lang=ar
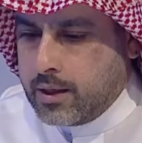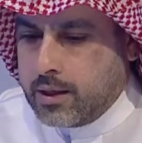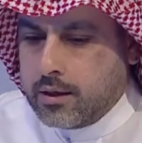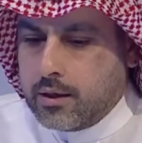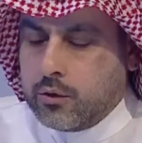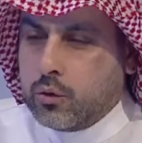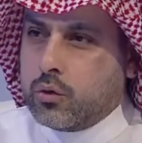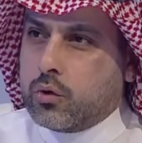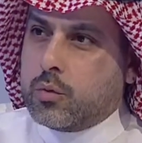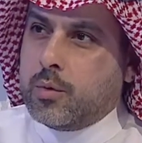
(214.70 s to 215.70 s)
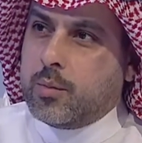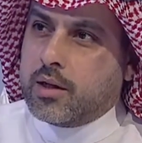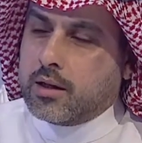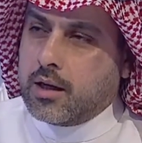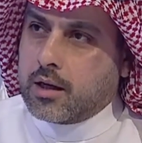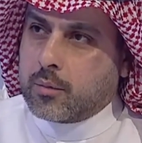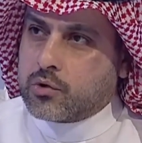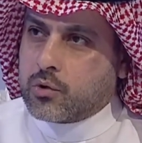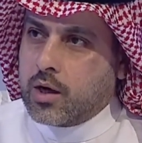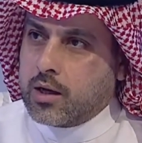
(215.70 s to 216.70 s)
أه، نكمل ما يتعلق
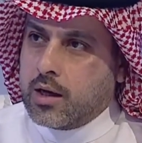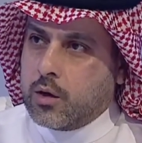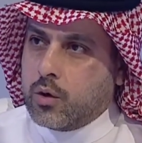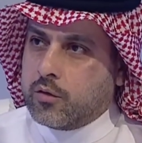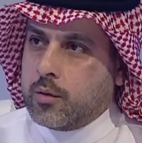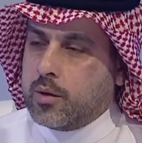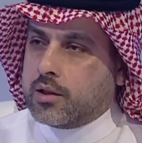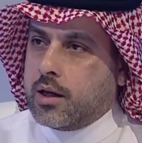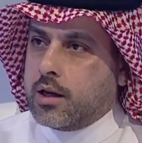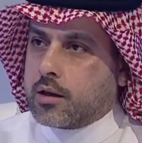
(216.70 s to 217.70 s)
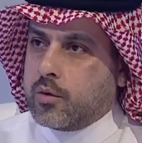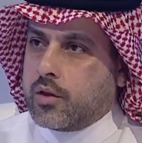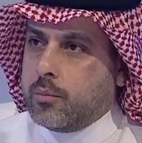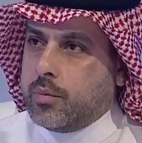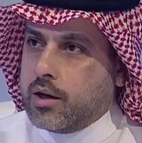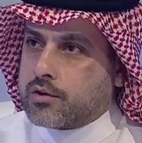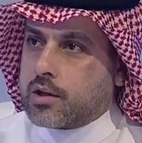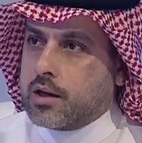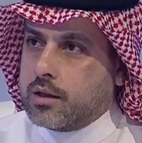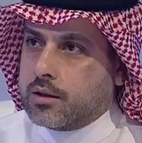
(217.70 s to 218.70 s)
بالسؤال الأول فيما يتعلق مثلا
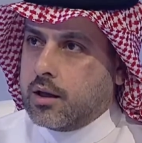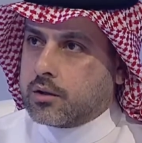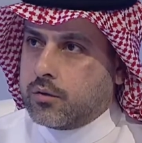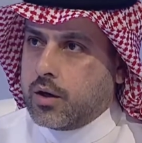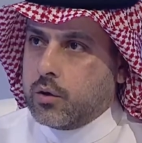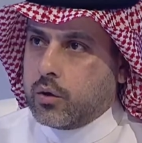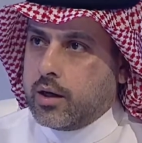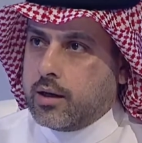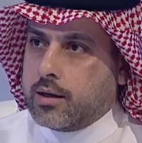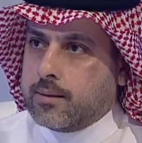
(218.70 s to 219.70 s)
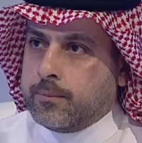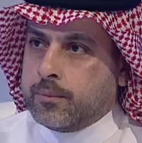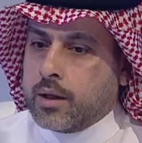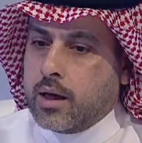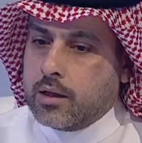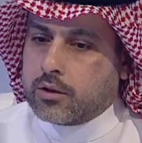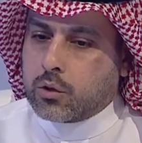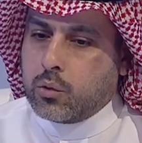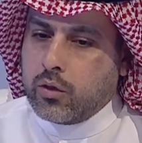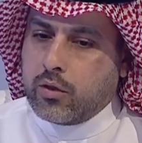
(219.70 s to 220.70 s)
بحصالات الأطفال وغيرها هل
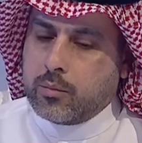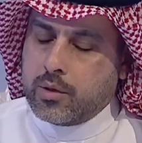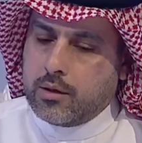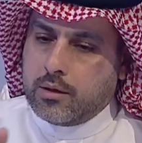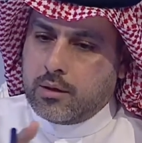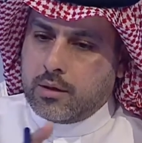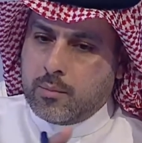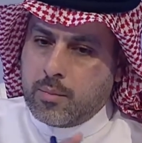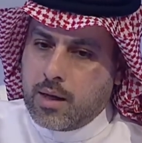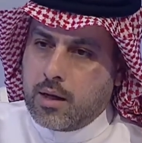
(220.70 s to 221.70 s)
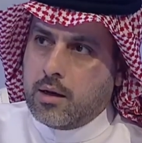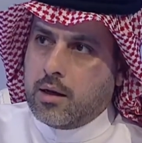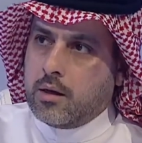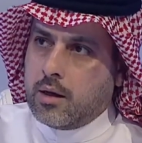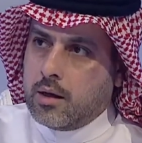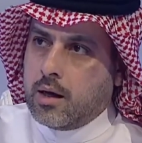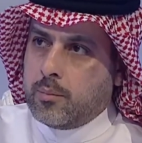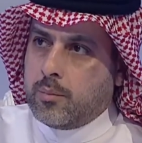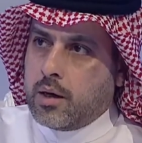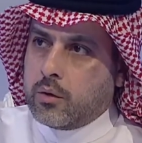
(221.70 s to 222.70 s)
تكون ضمن أه، مال
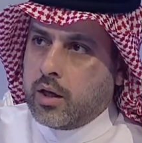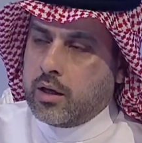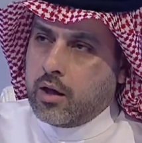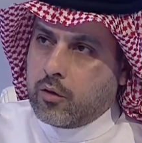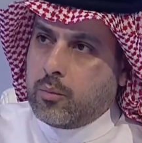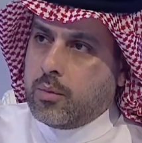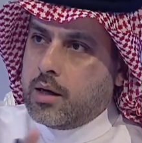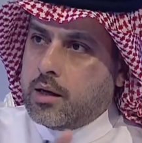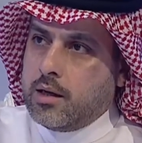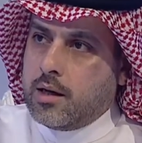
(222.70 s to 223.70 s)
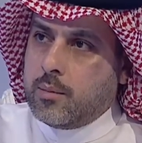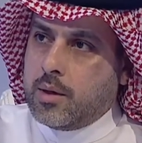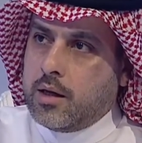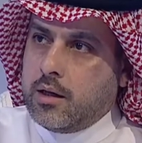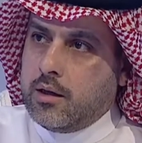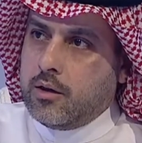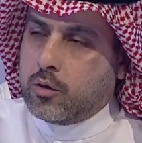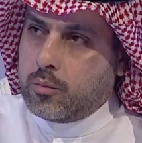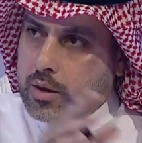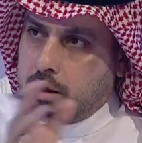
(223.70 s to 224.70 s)
الأب أو يعني يضمها إلى ماله
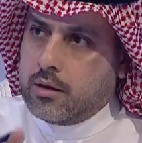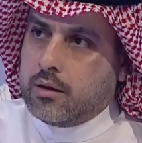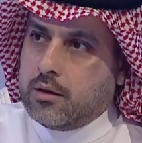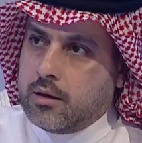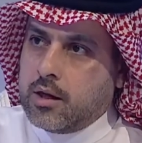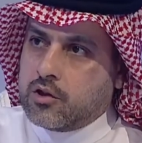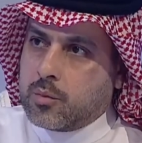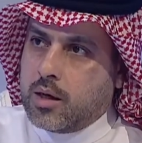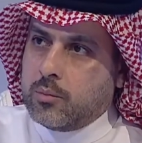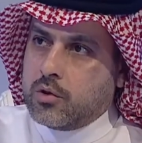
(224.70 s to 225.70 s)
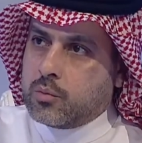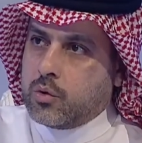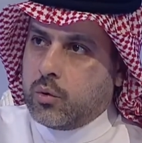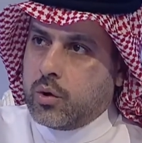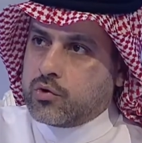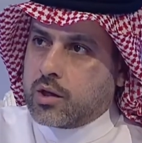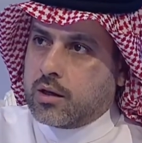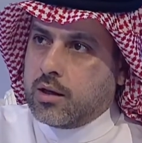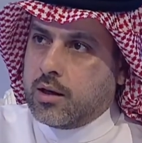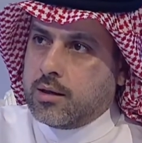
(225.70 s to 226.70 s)
ثم يجمع المجموع
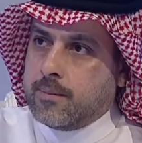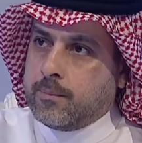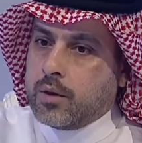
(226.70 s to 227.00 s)
ويزكي عنه